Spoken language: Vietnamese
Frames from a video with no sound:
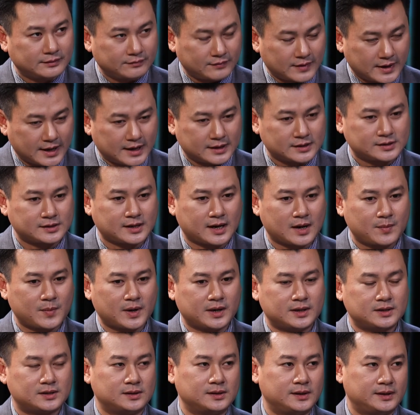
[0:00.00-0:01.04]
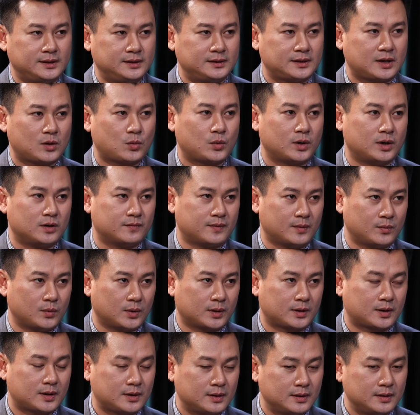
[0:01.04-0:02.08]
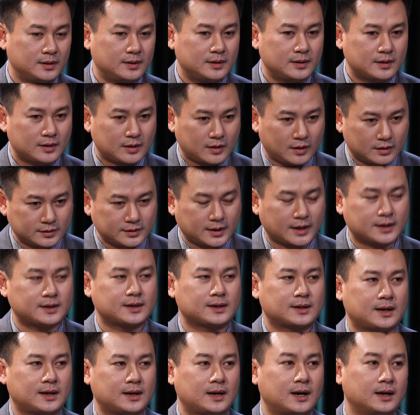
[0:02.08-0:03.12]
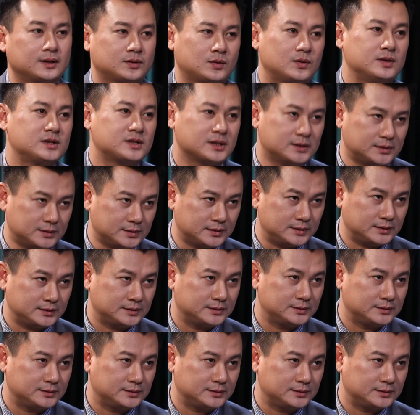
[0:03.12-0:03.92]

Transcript: và sẽ bị xử lý theo quy định pháp luật, có thể rằng là khởi tố hình sự nữa.